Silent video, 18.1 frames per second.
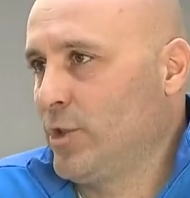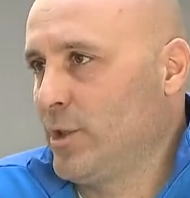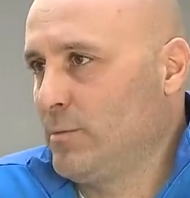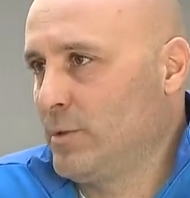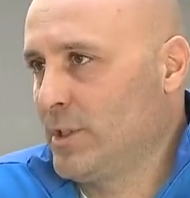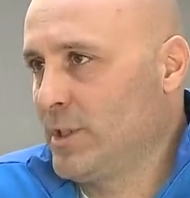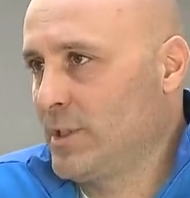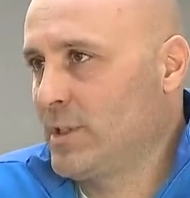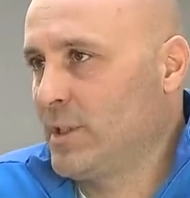
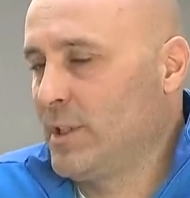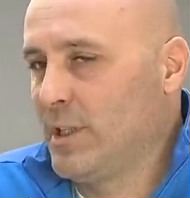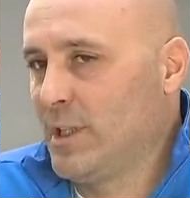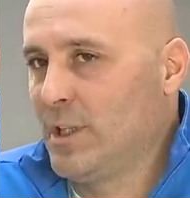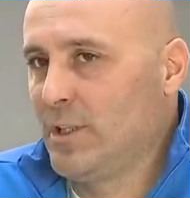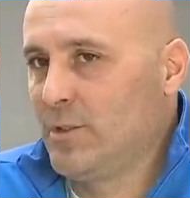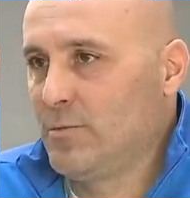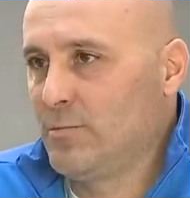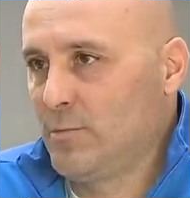oynamanız
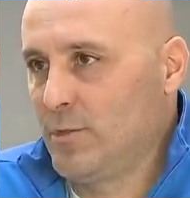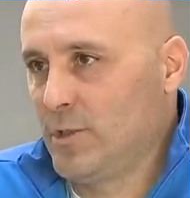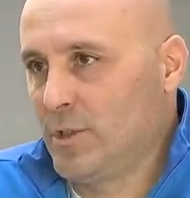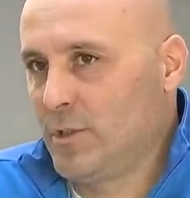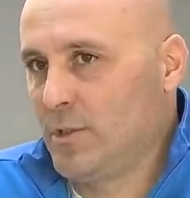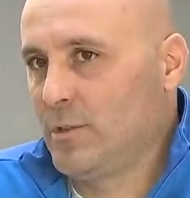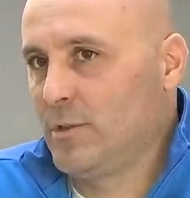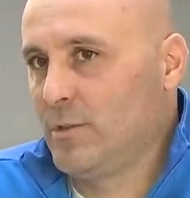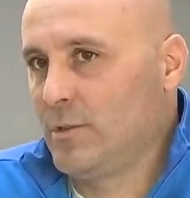e,
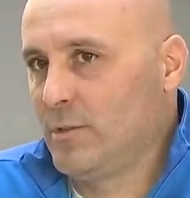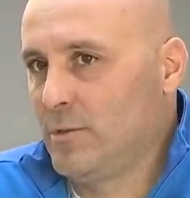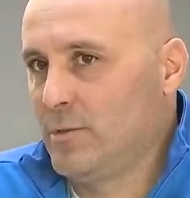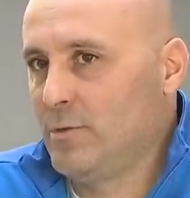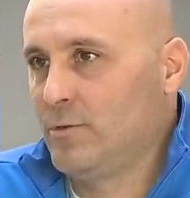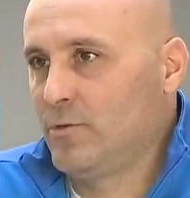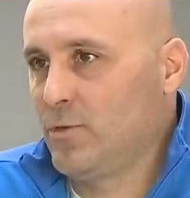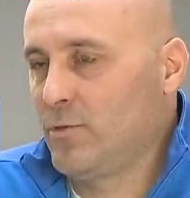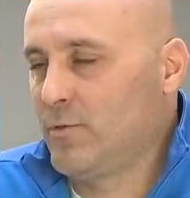
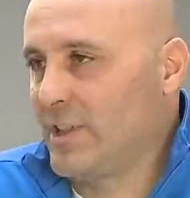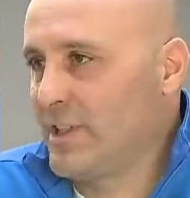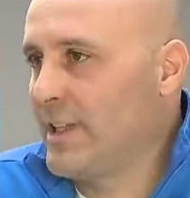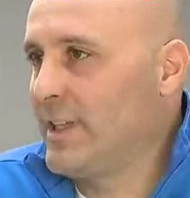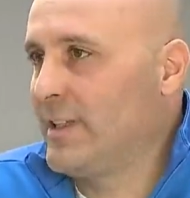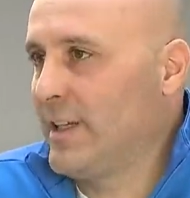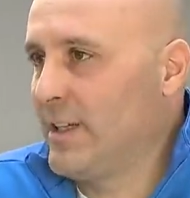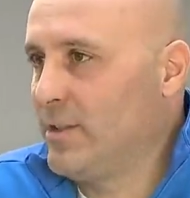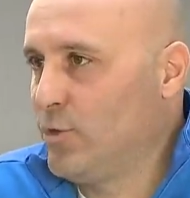çok fazla
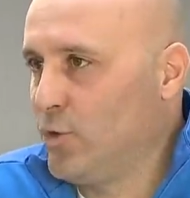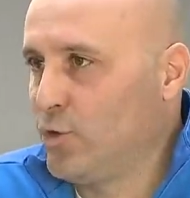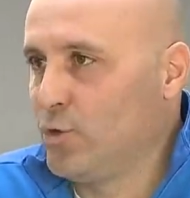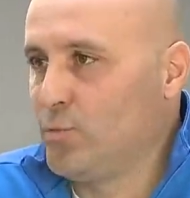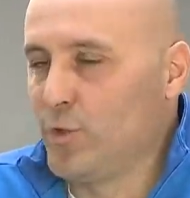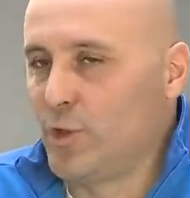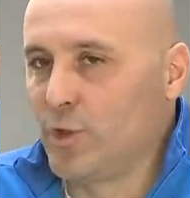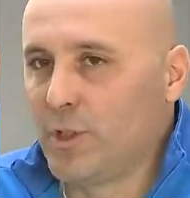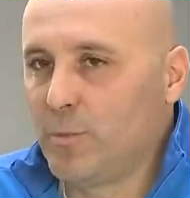yeterli
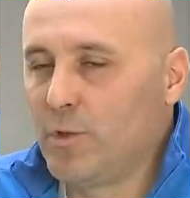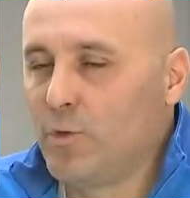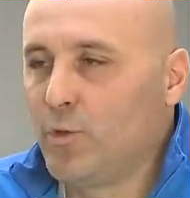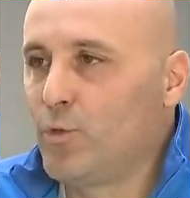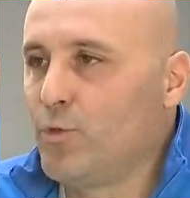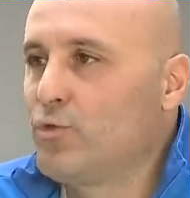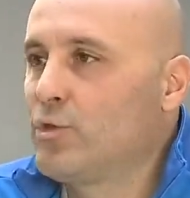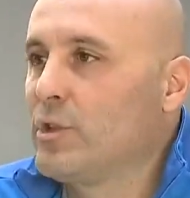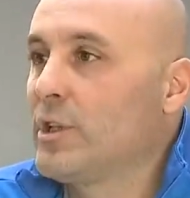olmuyor. Tabii
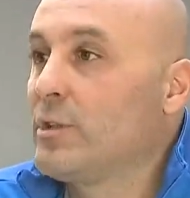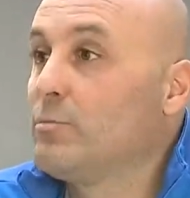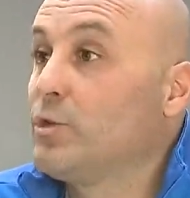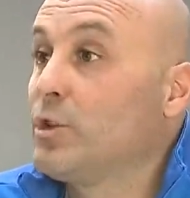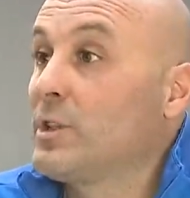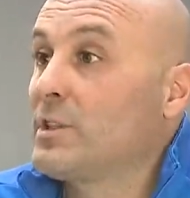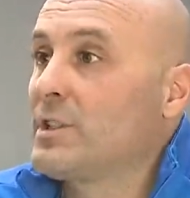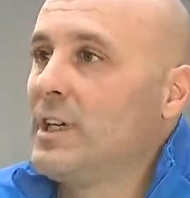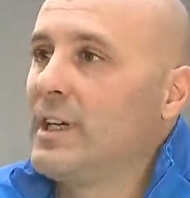oyuncuların
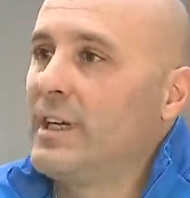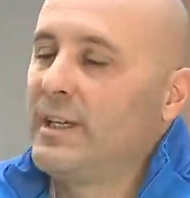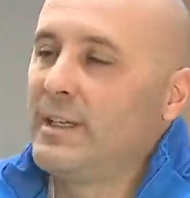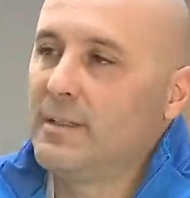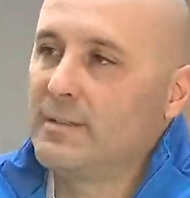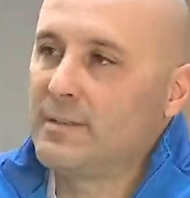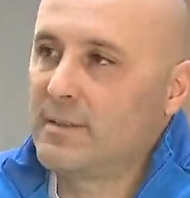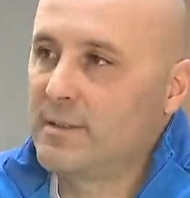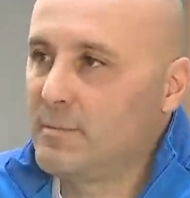buna sahaya
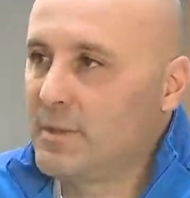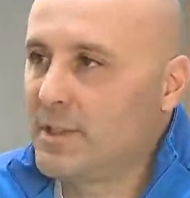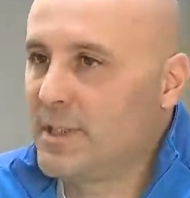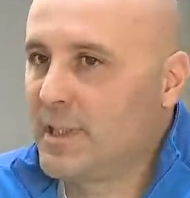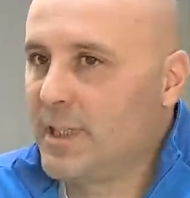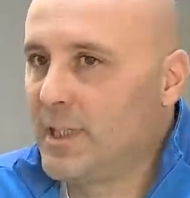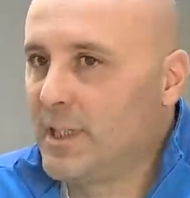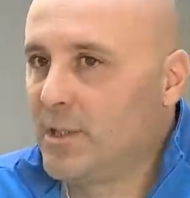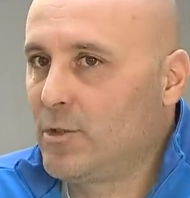
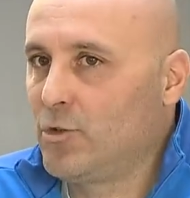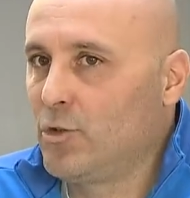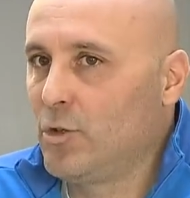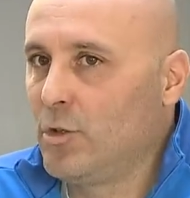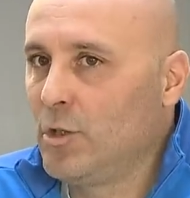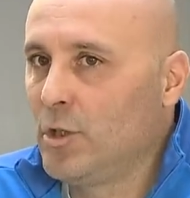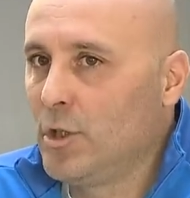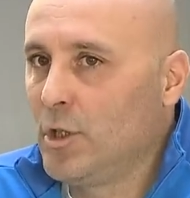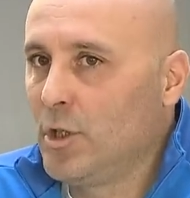yansıtması
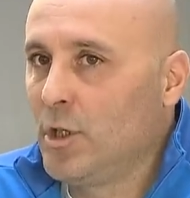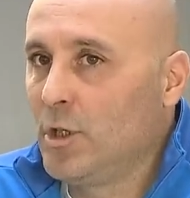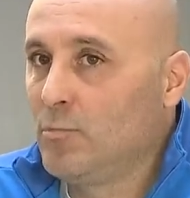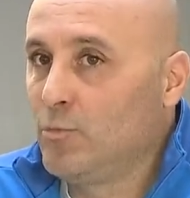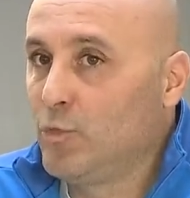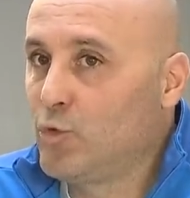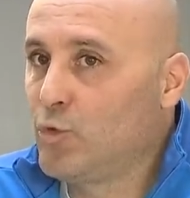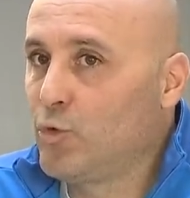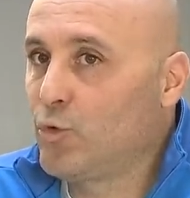gerekiyor
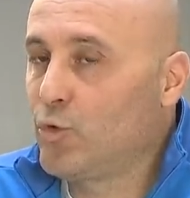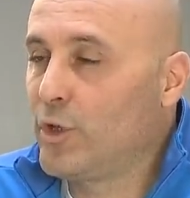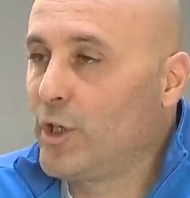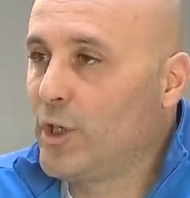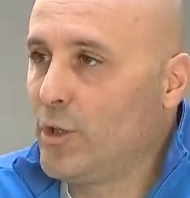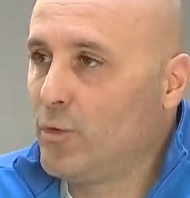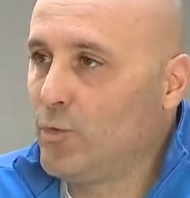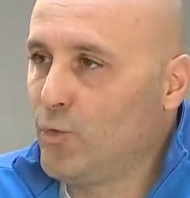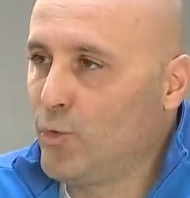bu
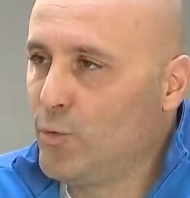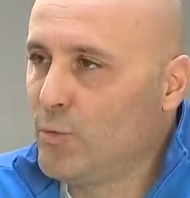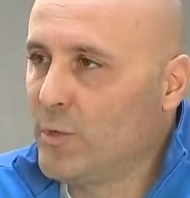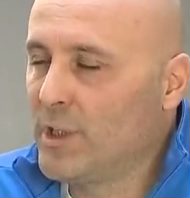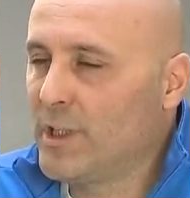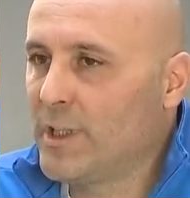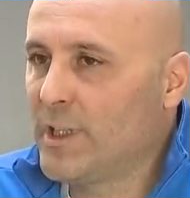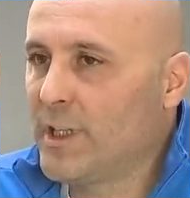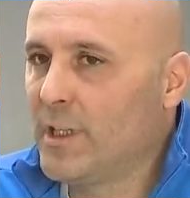kurguya
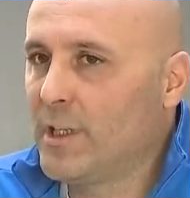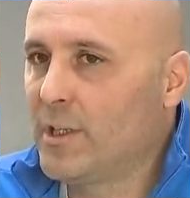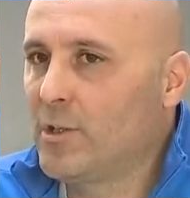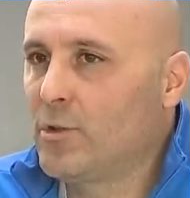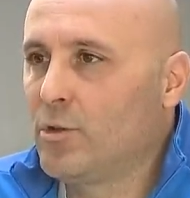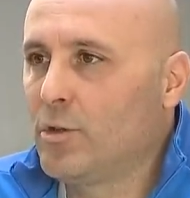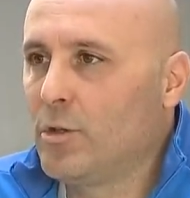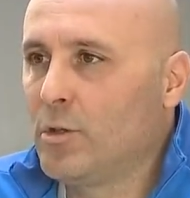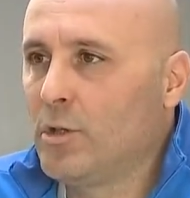uymaları
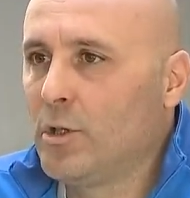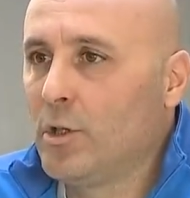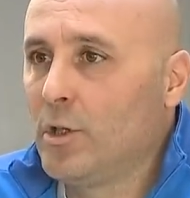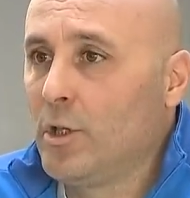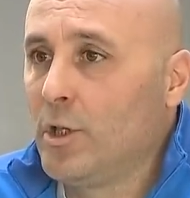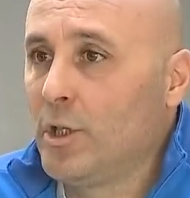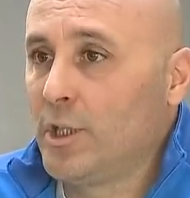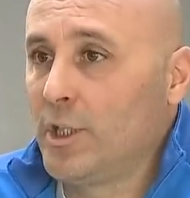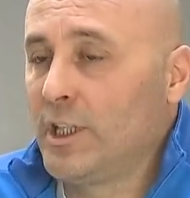gerekiyor
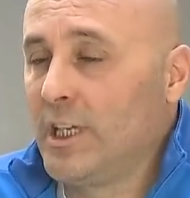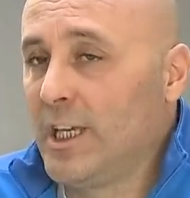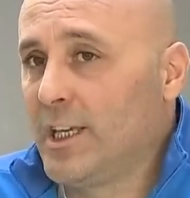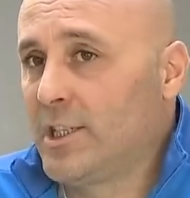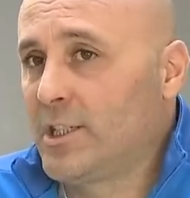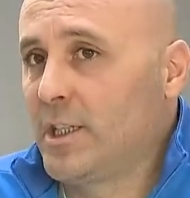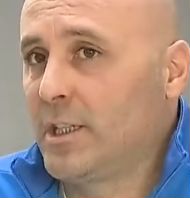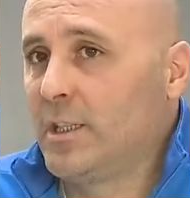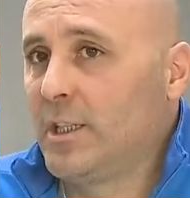ki
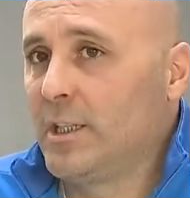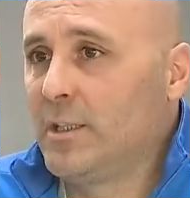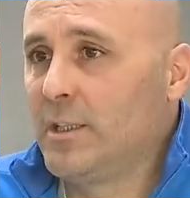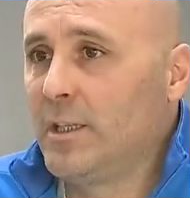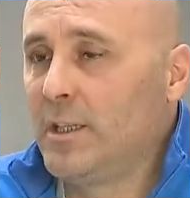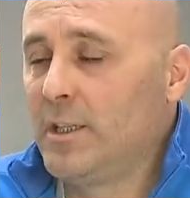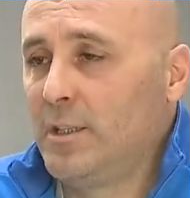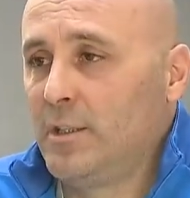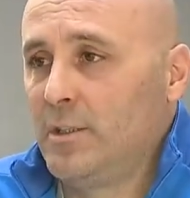gerçekten
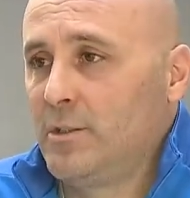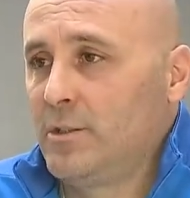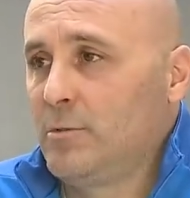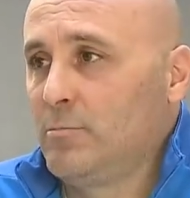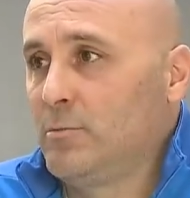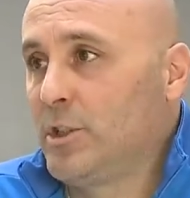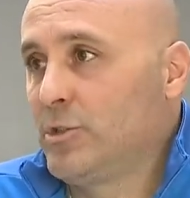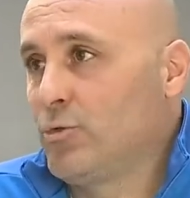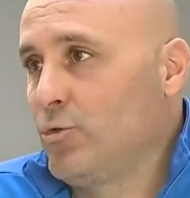de
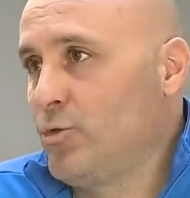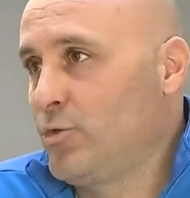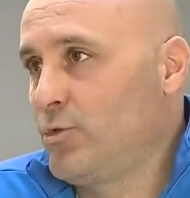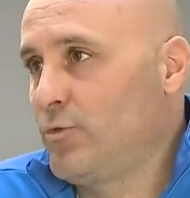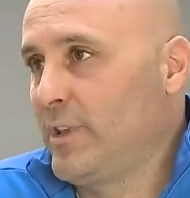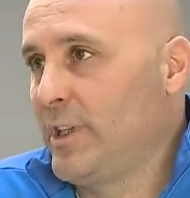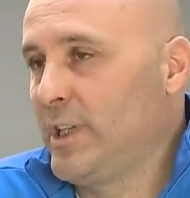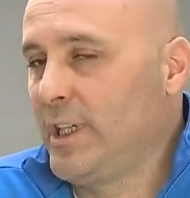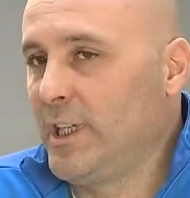inanılmaz
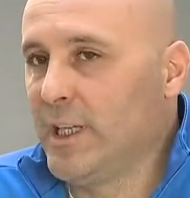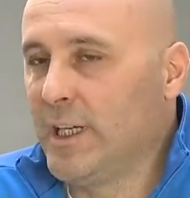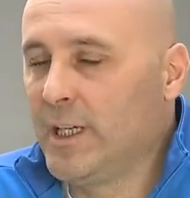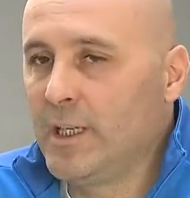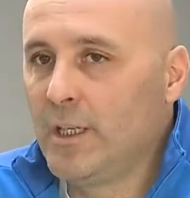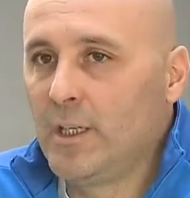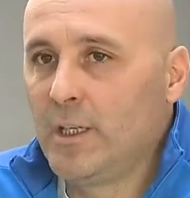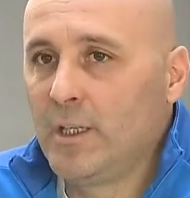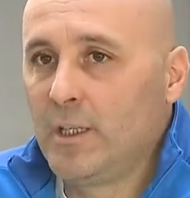
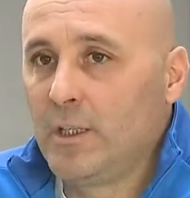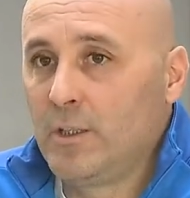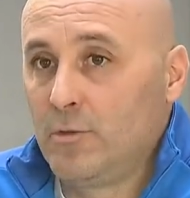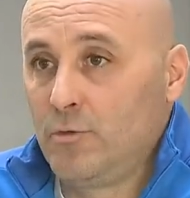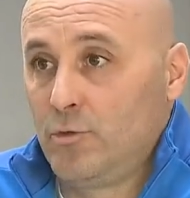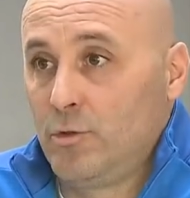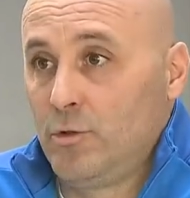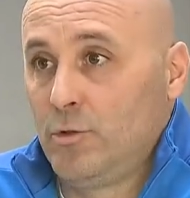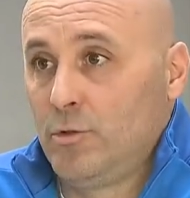özveriyle,
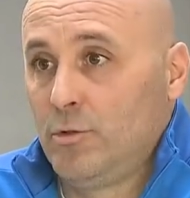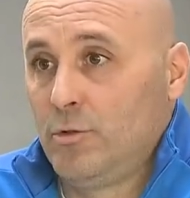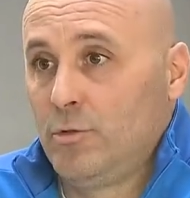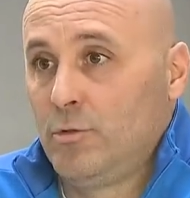e,